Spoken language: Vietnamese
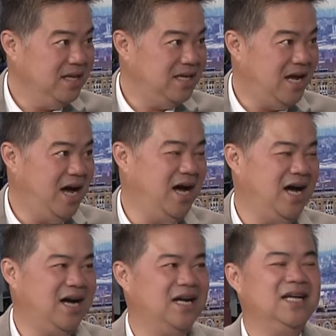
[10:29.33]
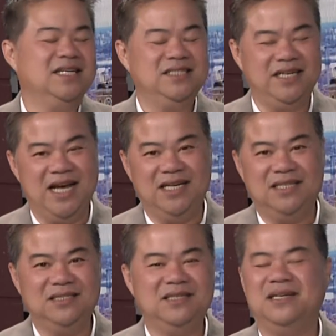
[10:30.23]
đó. Cho
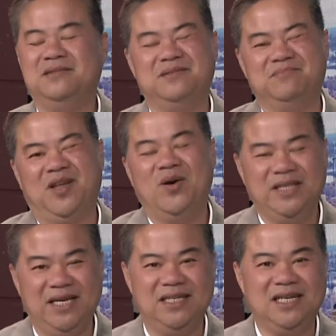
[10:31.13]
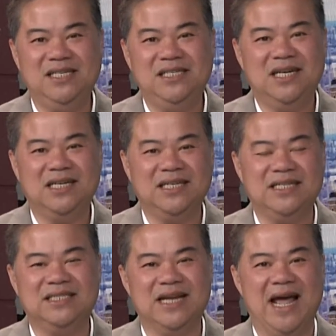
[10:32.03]
nên thôi thì cứ
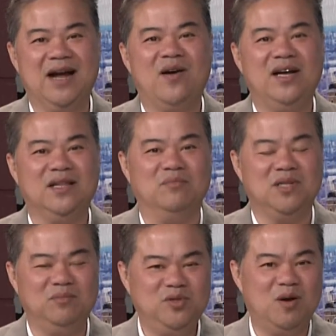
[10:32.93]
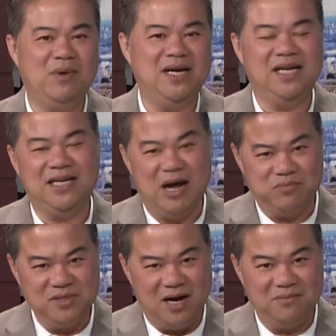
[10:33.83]
để coi tổng thống Joe Biden
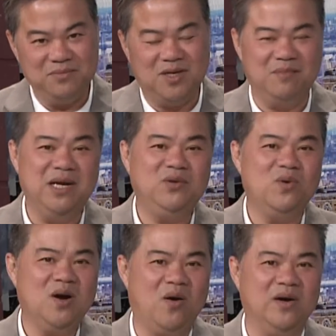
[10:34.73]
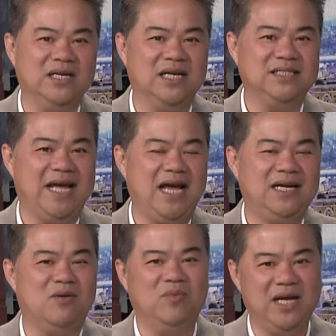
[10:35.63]
đọc xong rồi bên quốc hội là sẽ
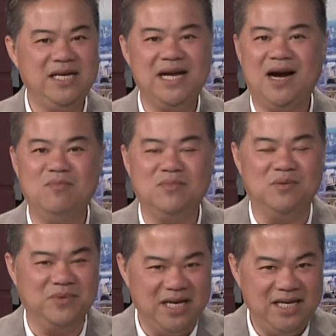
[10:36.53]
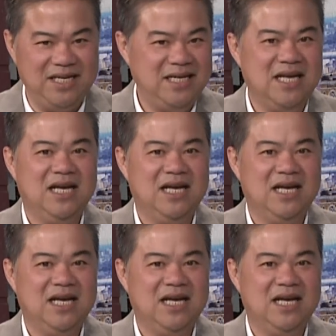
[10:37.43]
đồng ý hay không đồng ý,